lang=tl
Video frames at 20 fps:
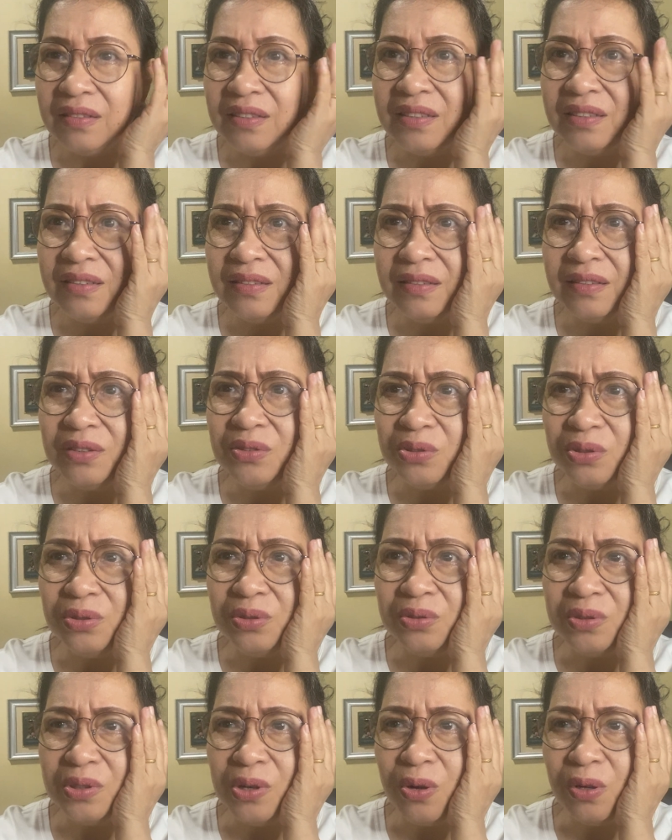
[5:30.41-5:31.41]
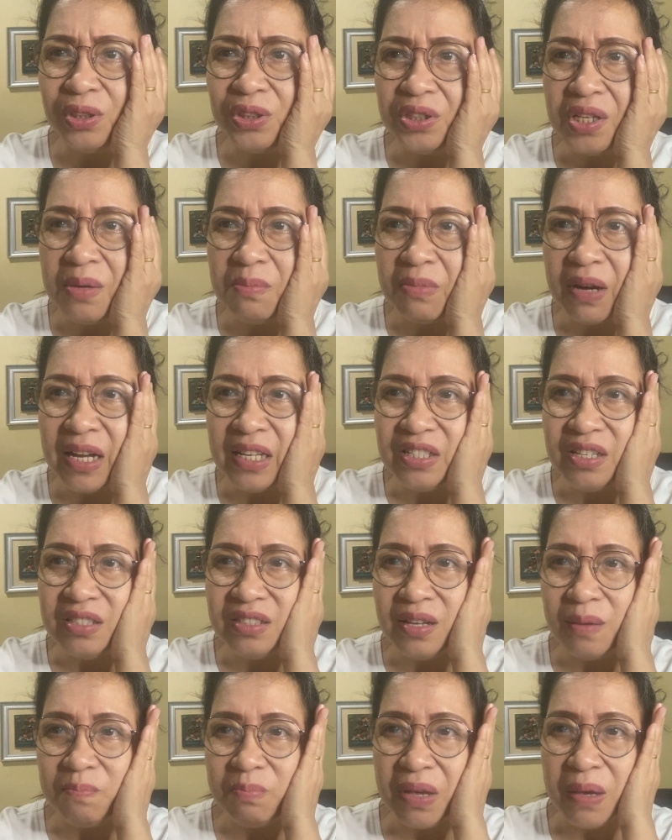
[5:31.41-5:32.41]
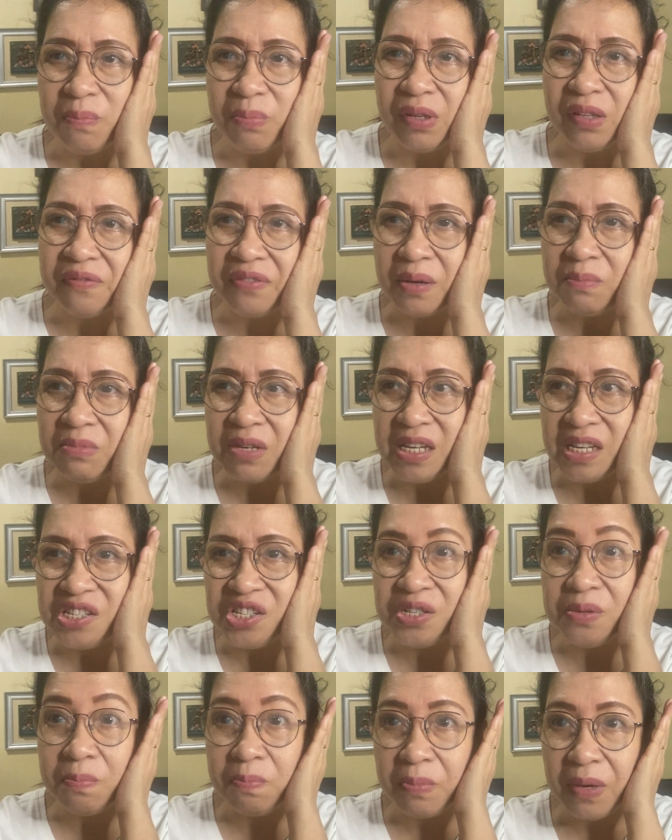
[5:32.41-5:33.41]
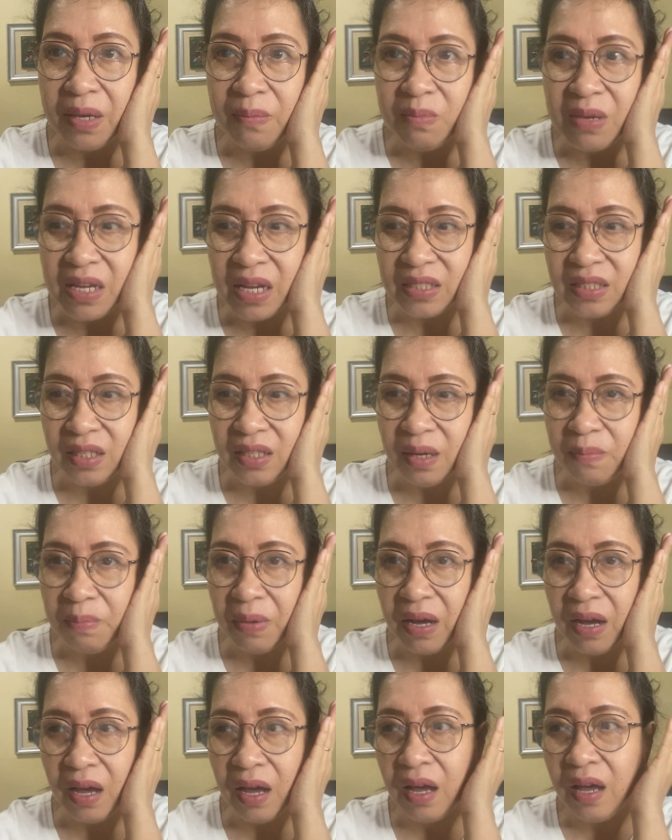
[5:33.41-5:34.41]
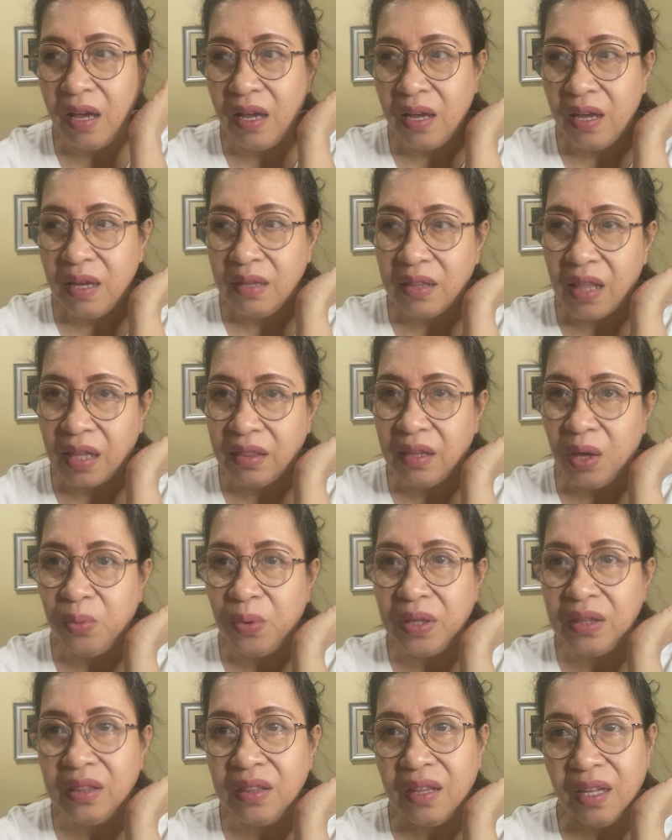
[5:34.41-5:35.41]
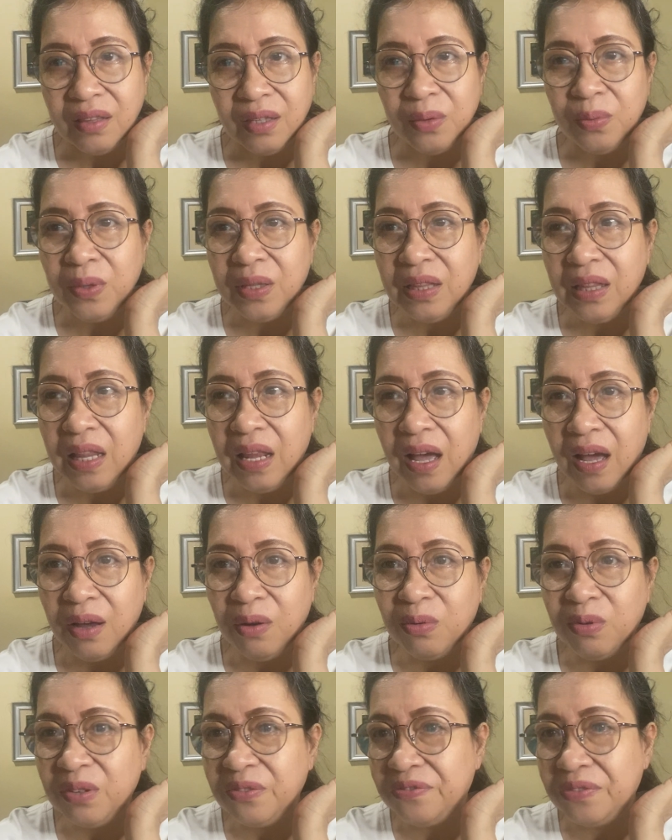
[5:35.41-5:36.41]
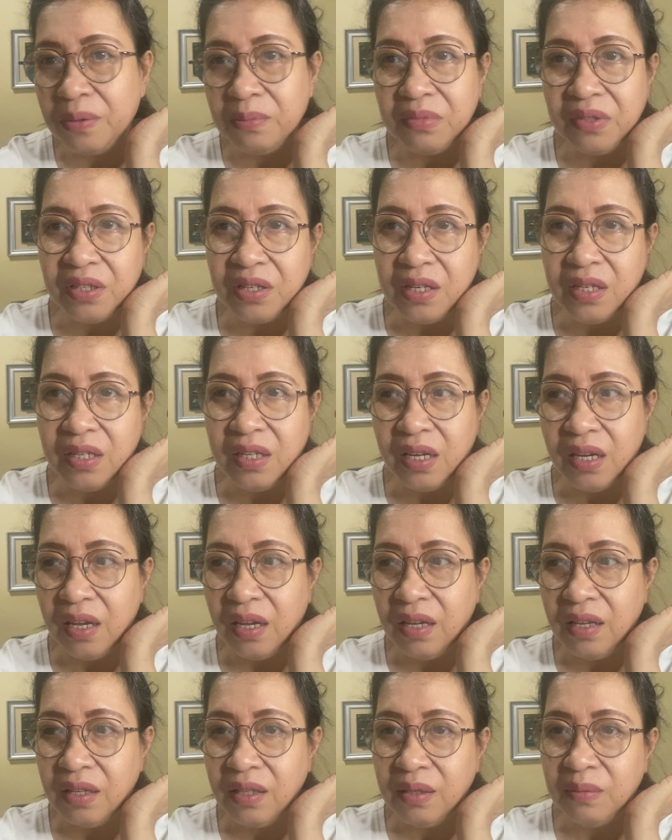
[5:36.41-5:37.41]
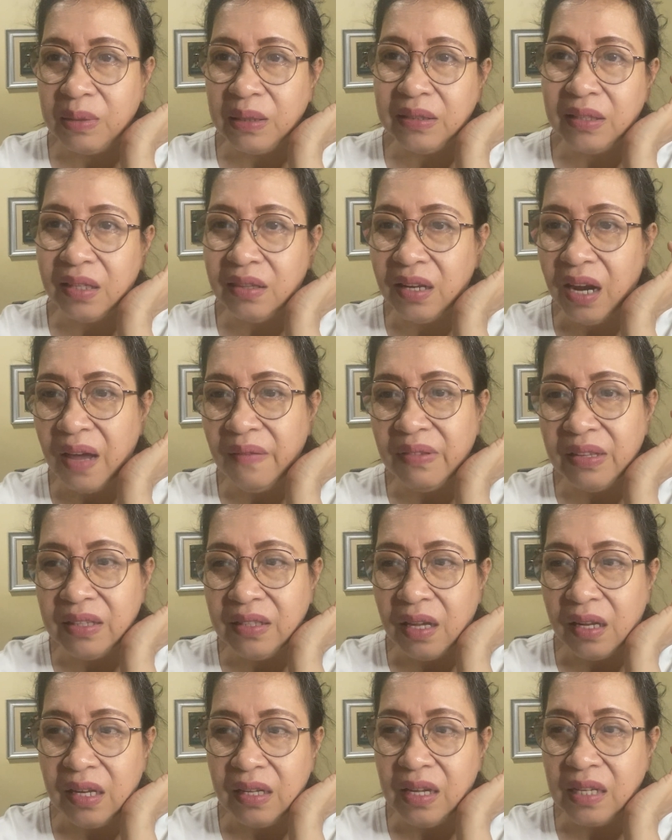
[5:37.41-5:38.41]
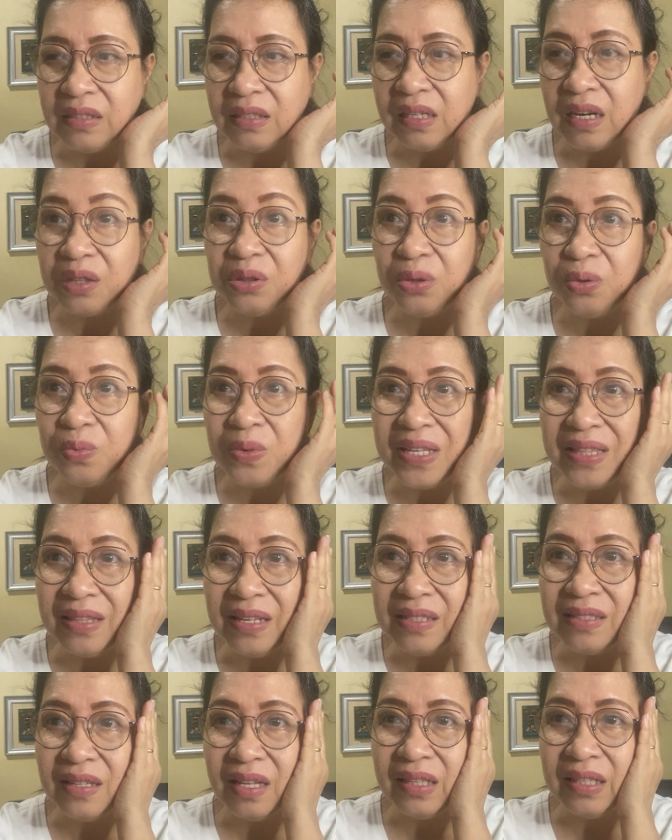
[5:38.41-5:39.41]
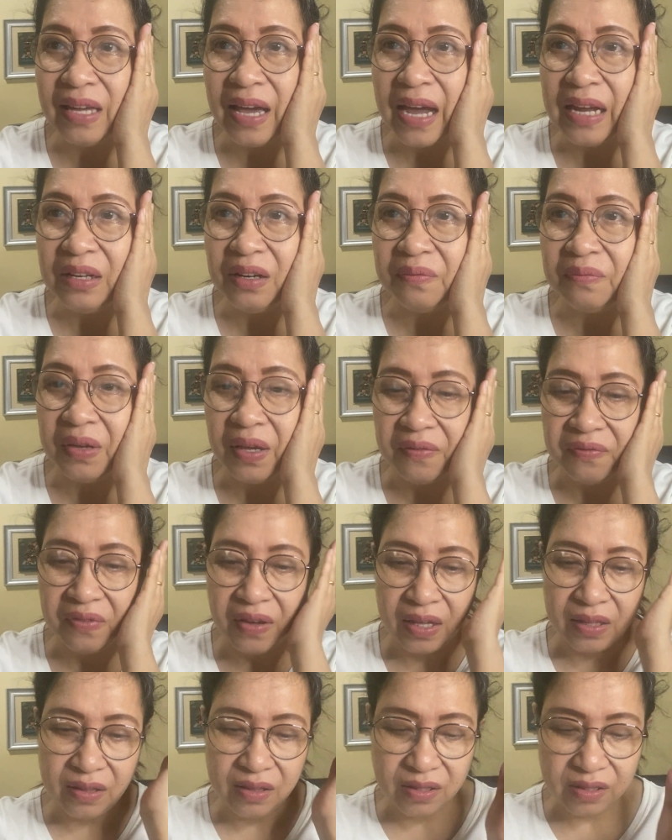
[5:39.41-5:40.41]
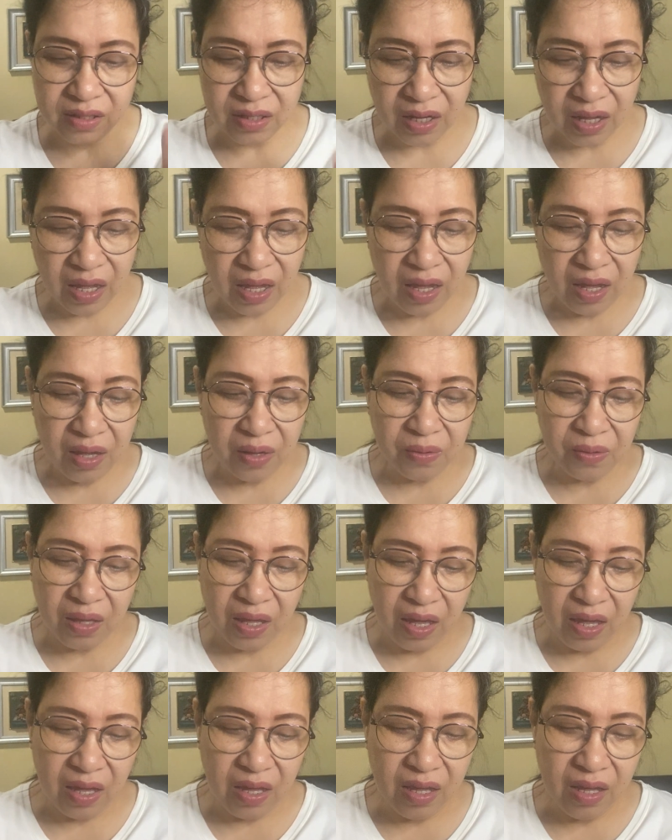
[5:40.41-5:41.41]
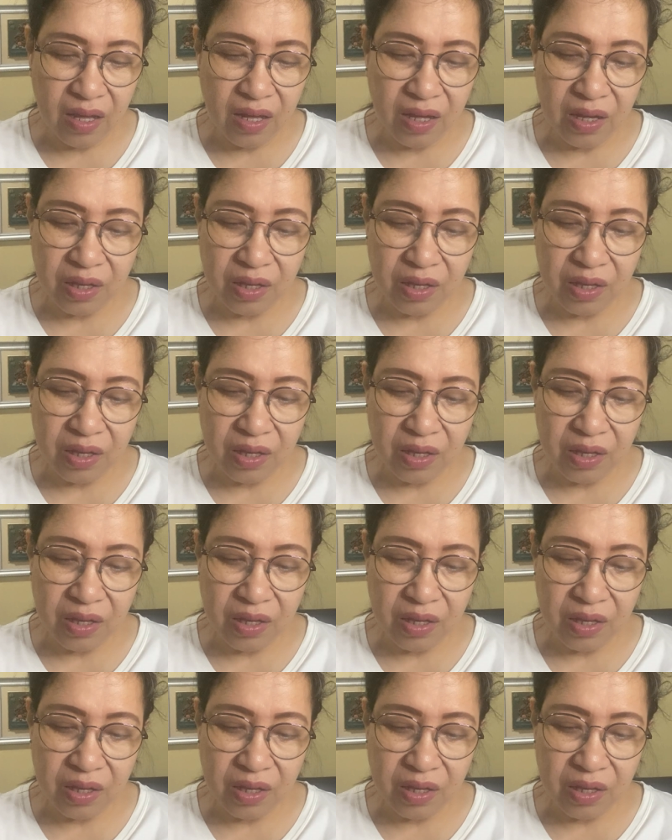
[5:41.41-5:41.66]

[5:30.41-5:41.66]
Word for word: So, could also imagine some people from Egypt maybe kasi napaka tatawid, tatawid lang or from Turkey, magta-travel talaga sila to witness that kind of event. Okay?